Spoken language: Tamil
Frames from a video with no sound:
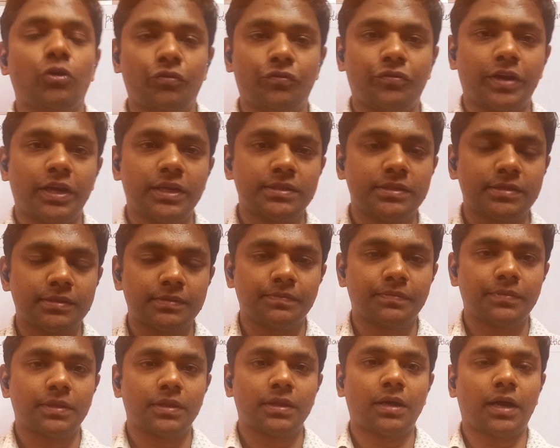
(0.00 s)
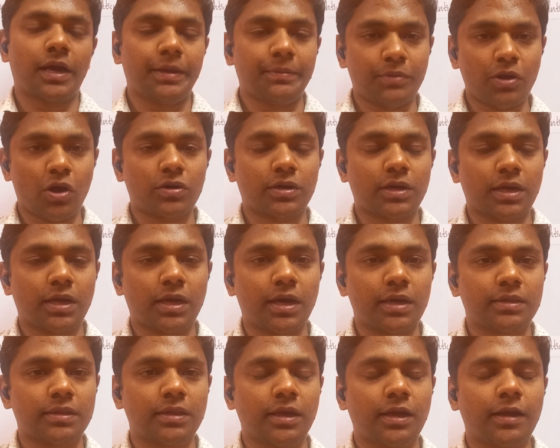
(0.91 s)
ஹலோ ஃப்ரெண்ட்ஸ் ஐ எம் டாக்டர்
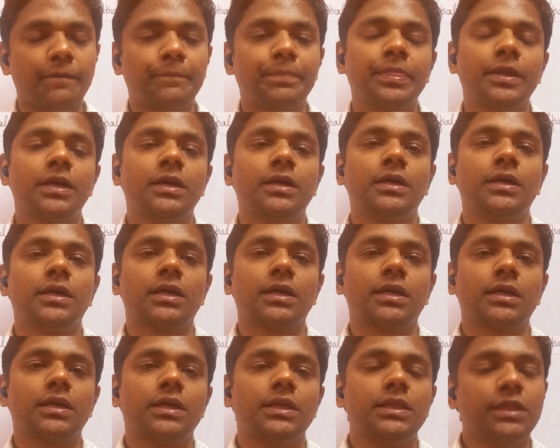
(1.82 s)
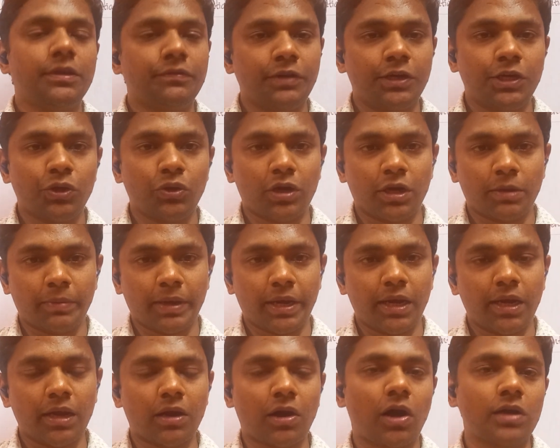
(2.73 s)
கார்த்திக் இந்த வீடியோவில்
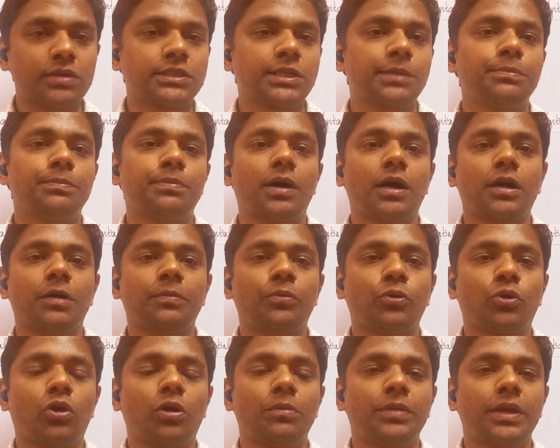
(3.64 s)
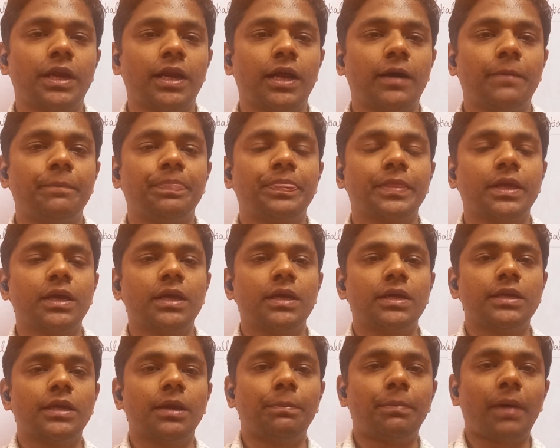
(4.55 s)
நம்ம என்ன கான்செப்ட் பார்க்க போறோம் அப்படின்னா
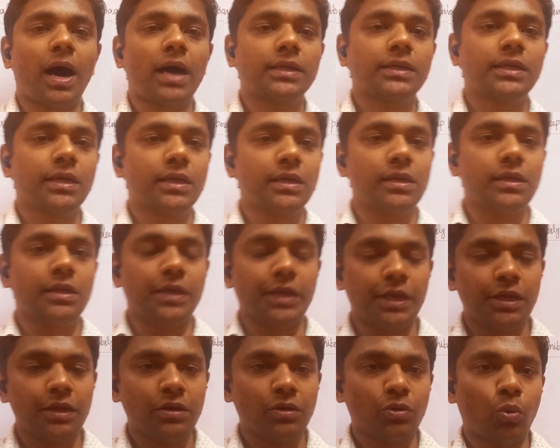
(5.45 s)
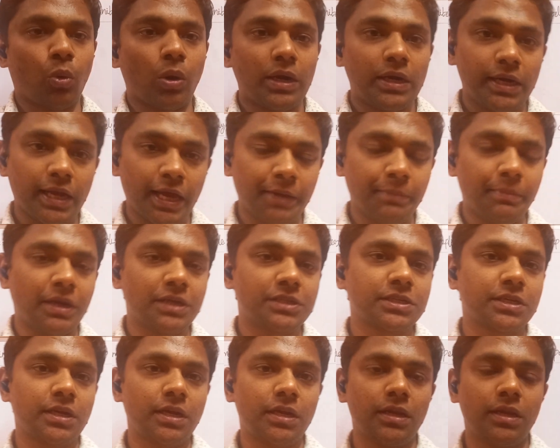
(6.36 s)
எ பார்ட்டிக்கல் இன் ஒன்
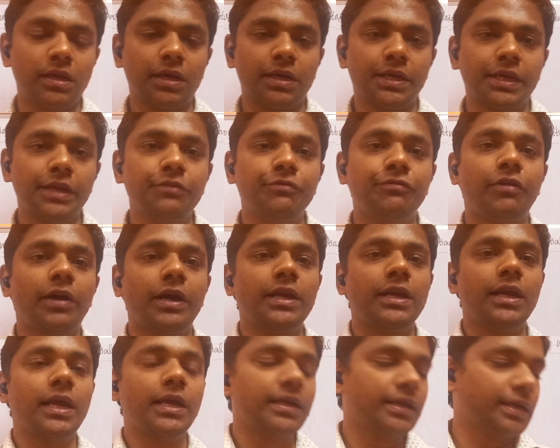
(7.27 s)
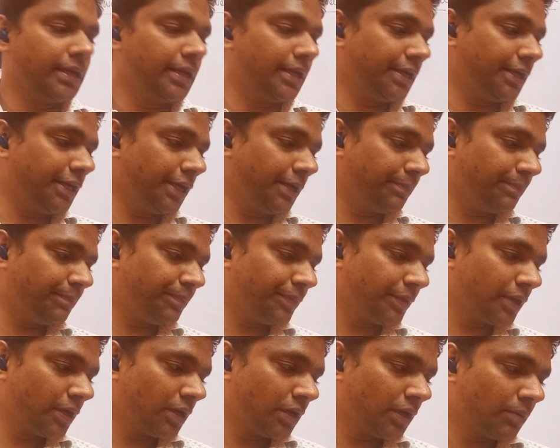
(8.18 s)
டைமென்ஷனல் இன்ஃபைனைட்லி டீப்
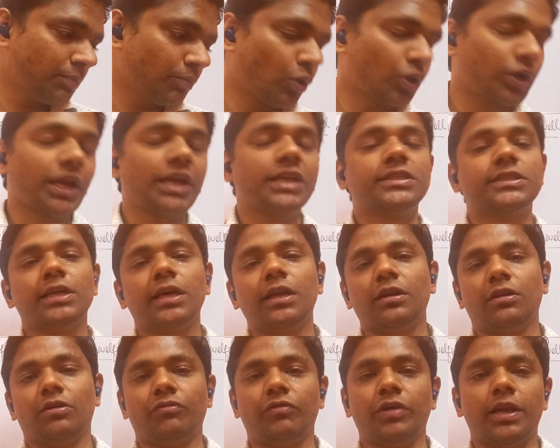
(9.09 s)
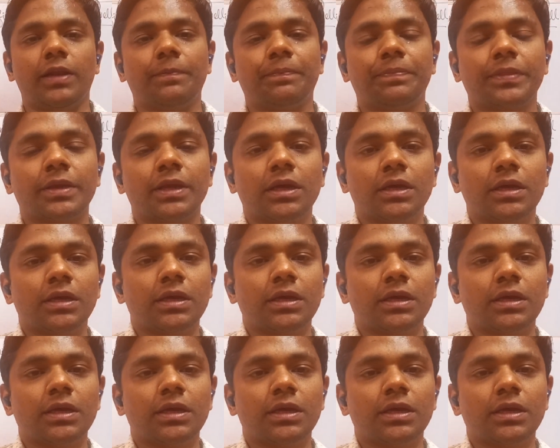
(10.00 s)
பொட்டென்ஷியல் வெல்